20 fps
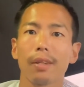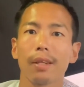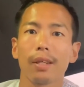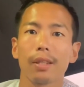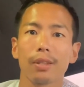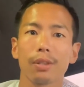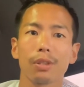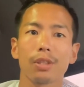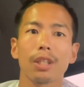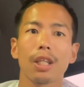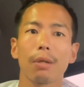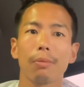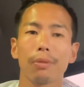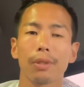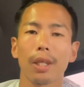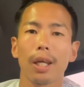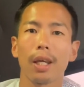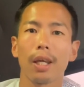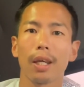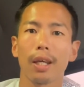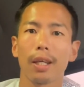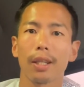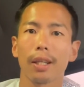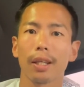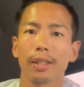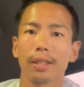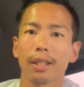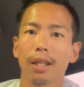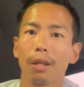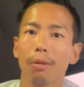そちらもね、え
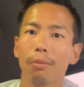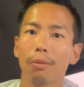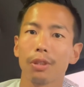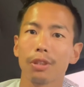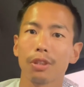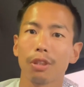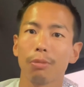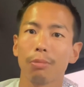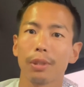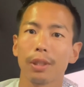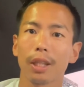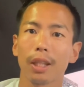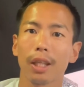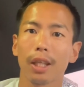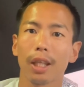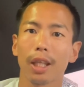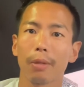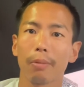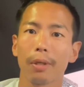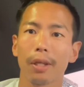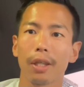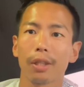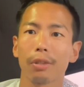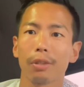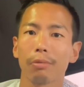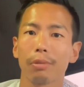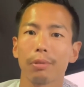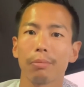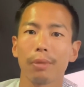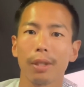たくさんお申し込みいただければな
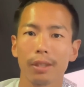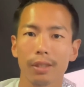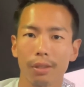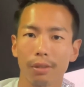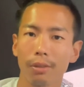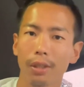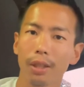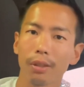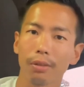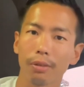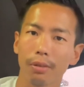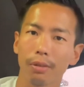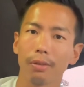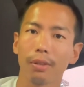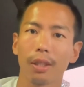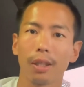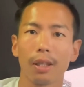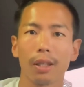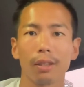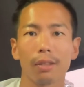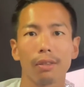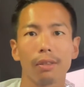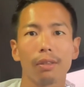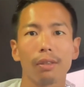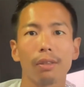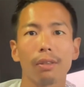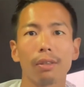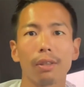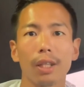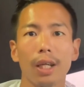と思います。この後、えっ、ー、
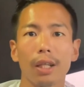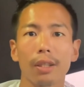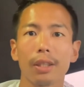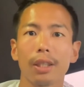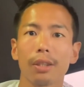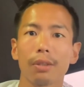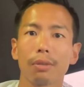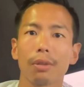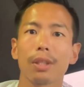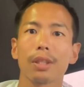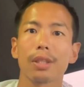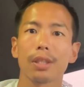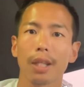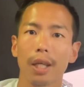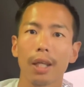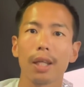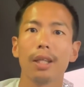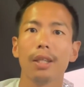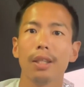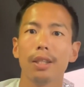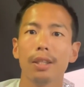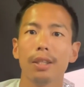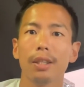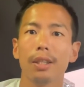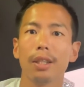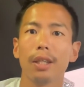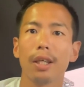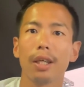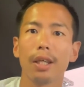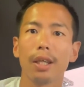と、確認取り次第、
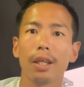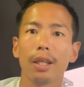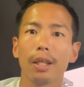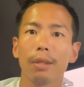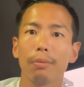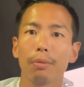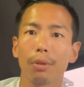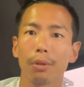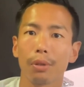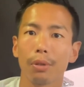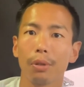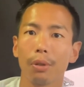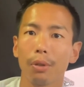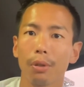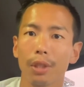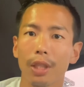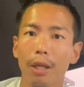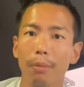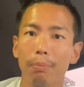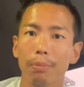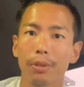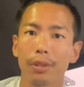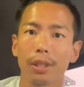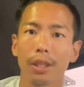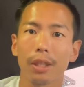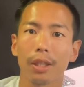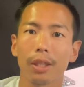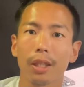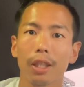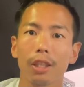えー、ブログの方にアップし
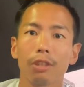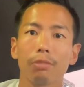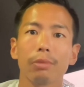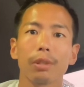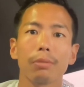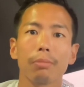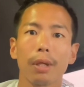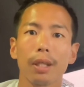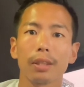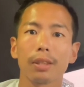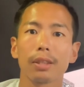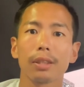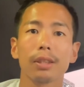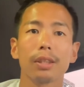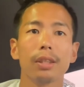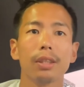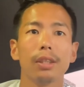ていきたいと思います。